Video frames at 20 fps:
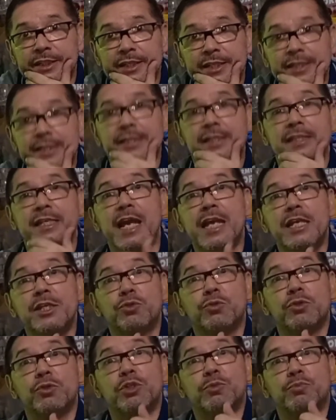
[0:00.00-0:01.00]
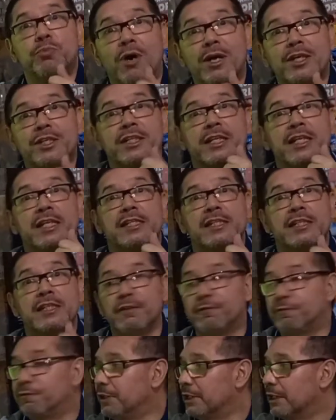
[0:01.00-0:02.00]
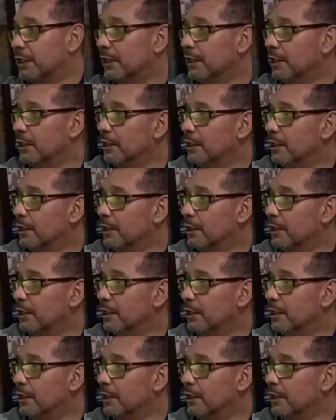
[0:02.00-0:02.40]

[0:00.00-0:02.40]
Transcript: Seis do Esporte Recife.